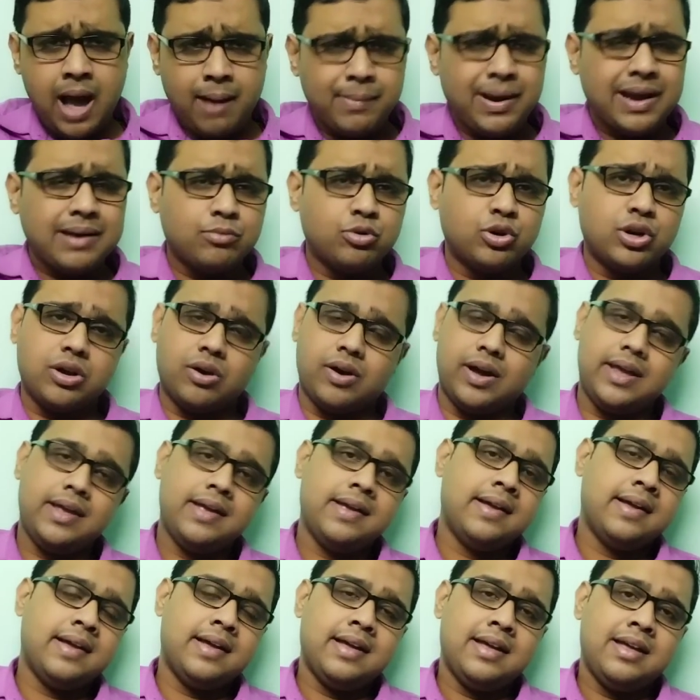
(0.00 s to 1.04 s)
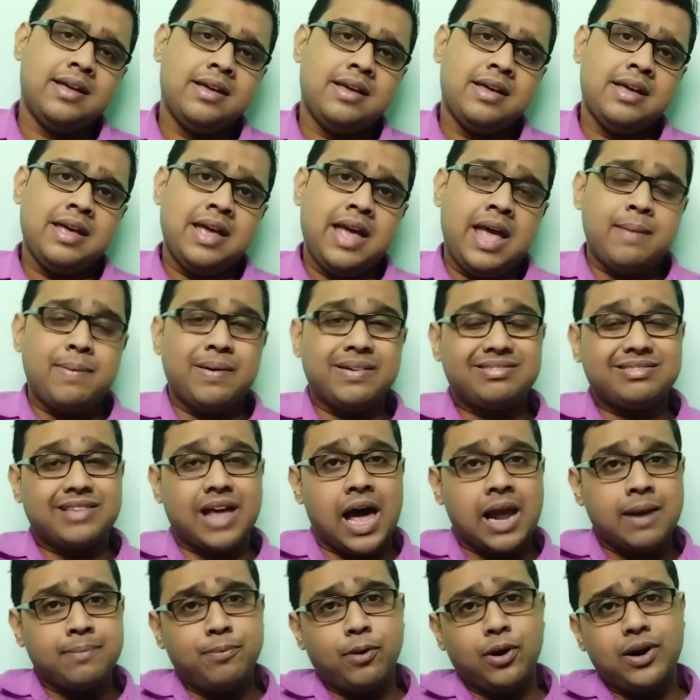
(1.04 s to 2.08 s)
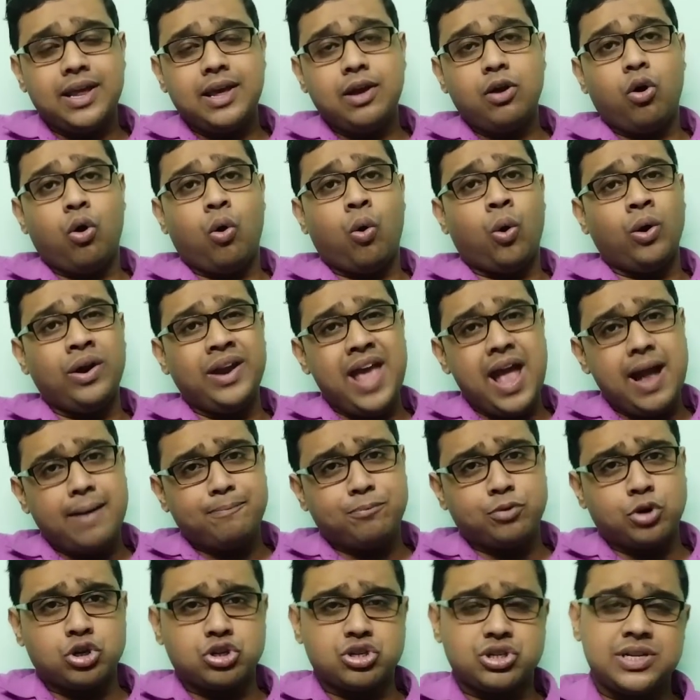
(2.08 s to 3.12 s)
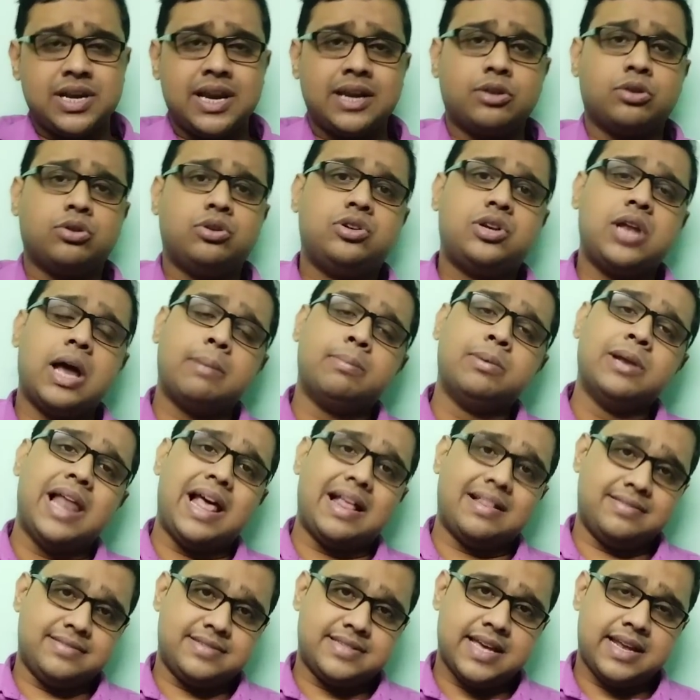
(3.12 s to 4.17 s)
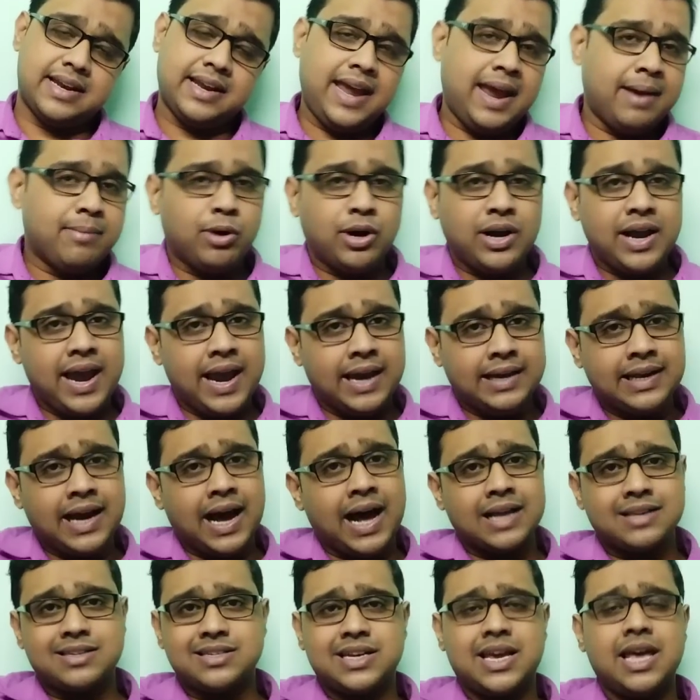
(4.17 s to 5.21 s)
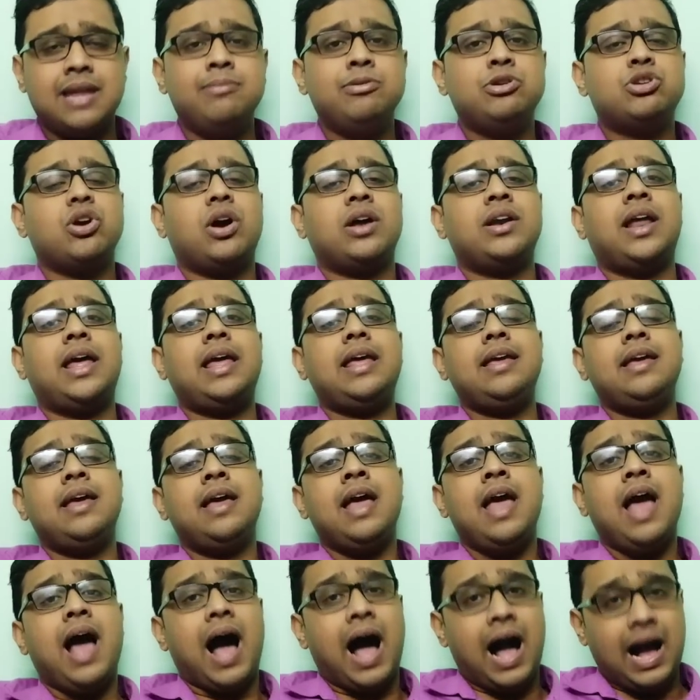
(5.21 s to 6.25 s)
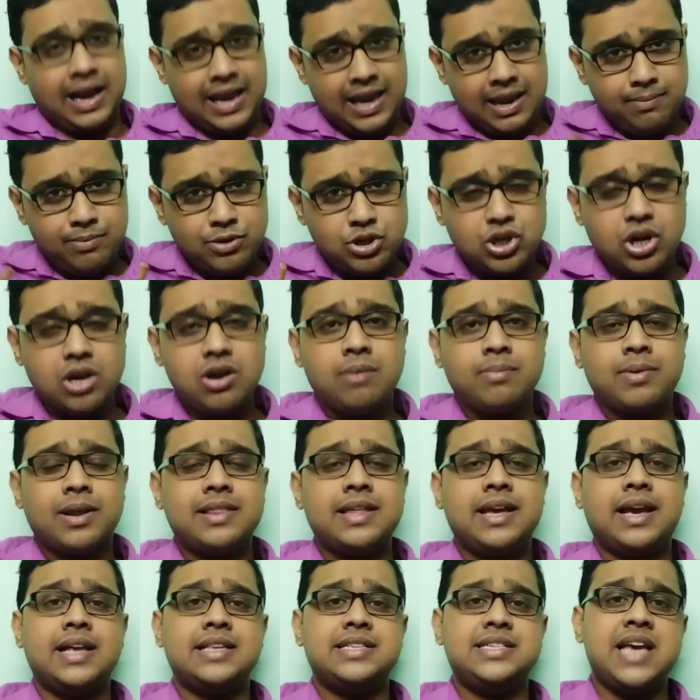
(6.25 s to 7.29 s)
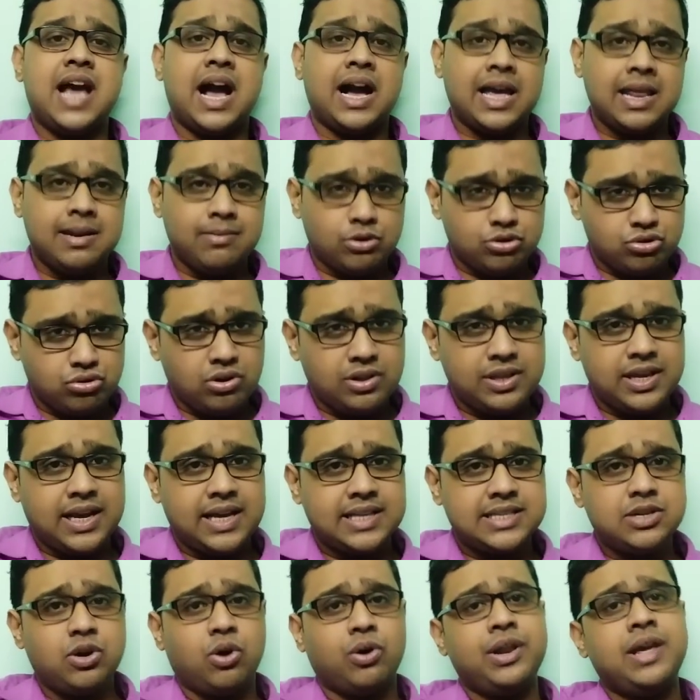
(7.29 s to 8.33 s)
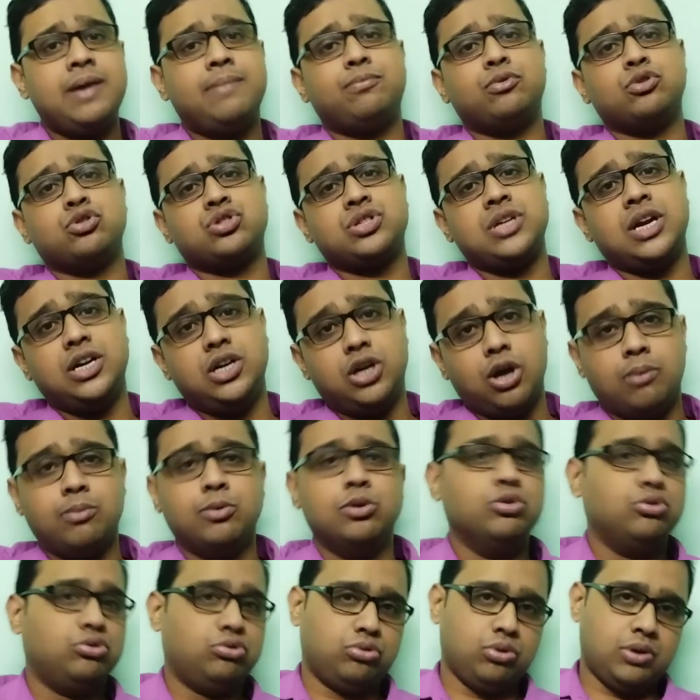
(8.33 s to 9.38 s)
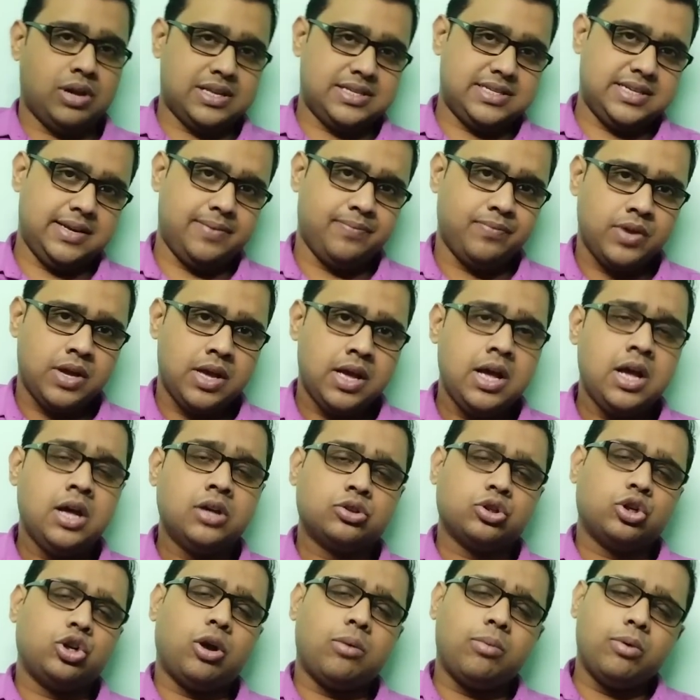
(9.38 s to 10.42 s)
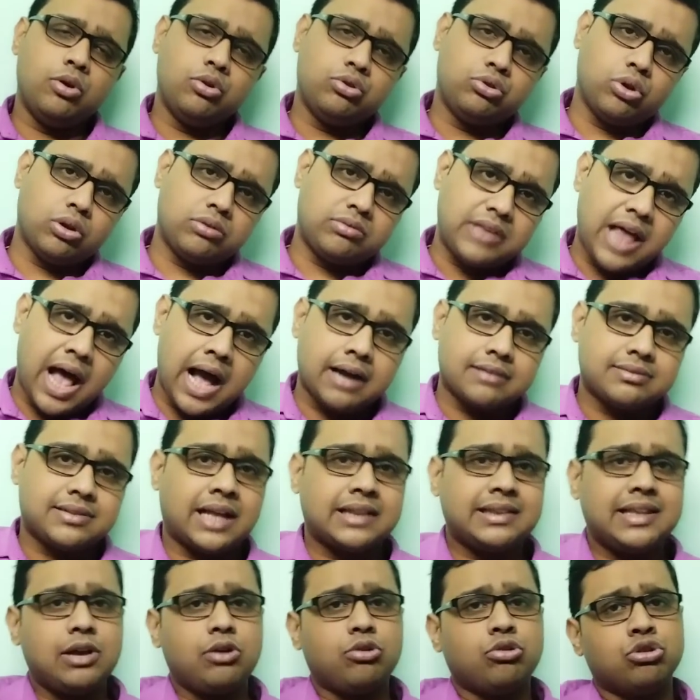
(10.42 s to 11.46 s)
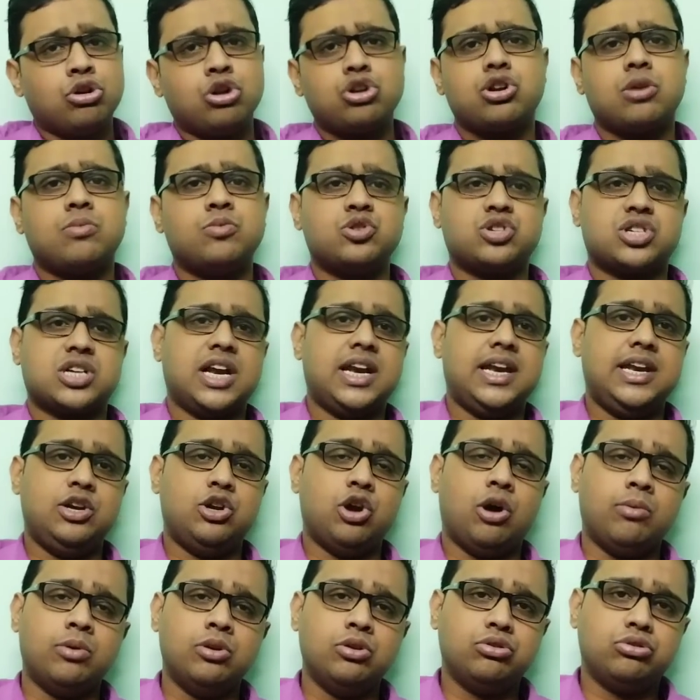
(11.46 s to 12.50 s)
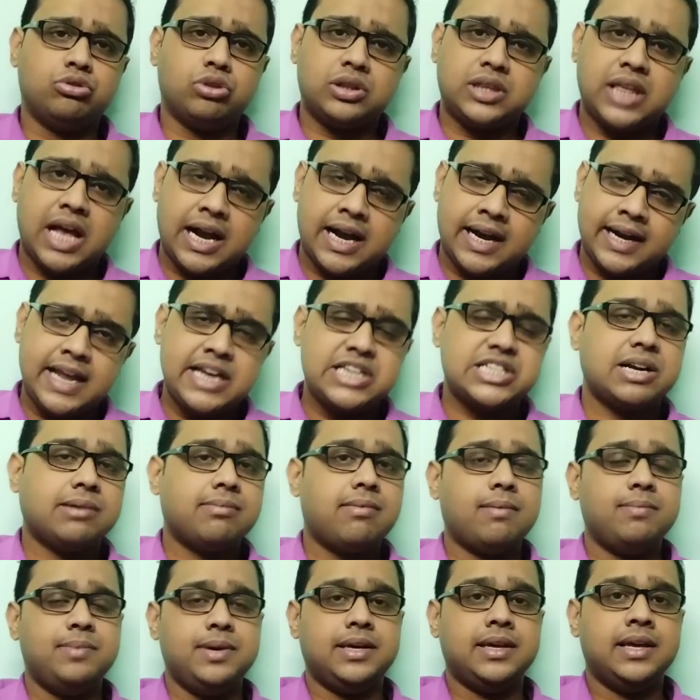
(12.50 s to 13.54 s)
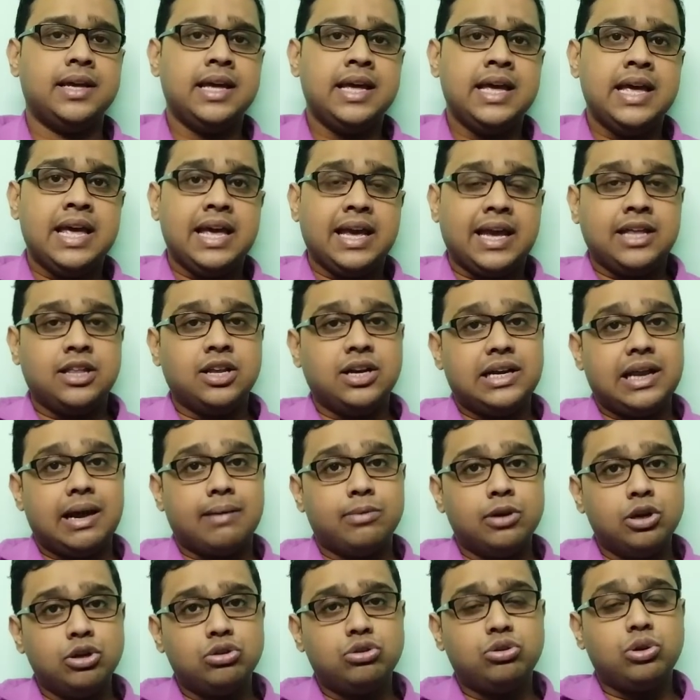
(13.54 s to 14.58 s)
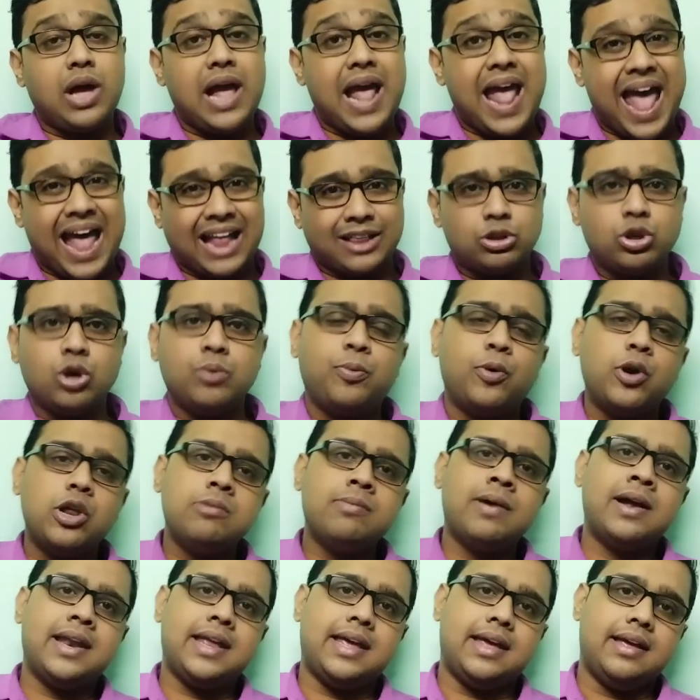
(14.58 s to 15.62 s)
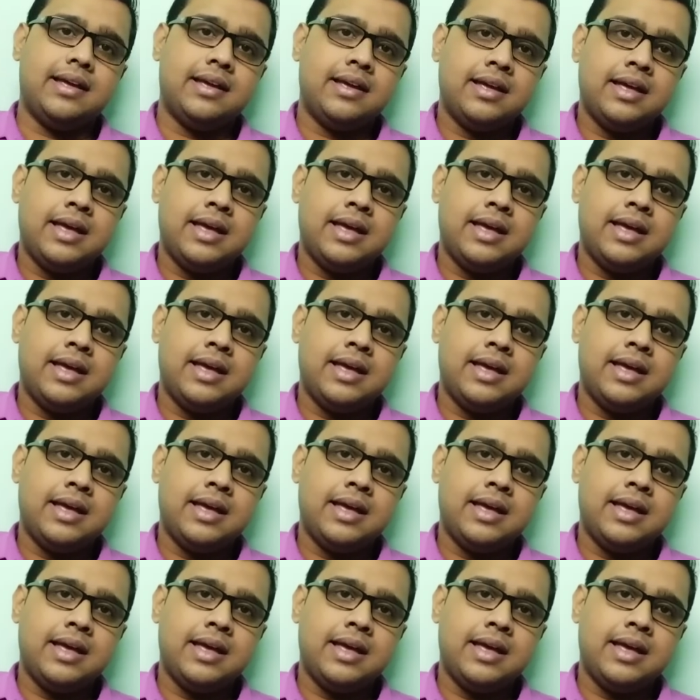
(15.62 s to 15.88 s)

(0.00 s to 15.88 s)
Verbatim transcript: আমার মনে হয় এবার তারপরে অনেক প্রশ্নের ডাবল অ্যান্সার এবং এটা আজকের বিষয় নয় আগের বিষয়ে আমরা দেখেছি আগের বছরও দেখেছি অনেক প্রশ্নের ডবল উত্তর আছে তো ডবল উত্তর থাক তাতে কোনো সমস্যা নেই ডবল উত্তর থাকাটাই স্বাভাবিক কিন্তু ডবল উত্তর এত পরিমাণে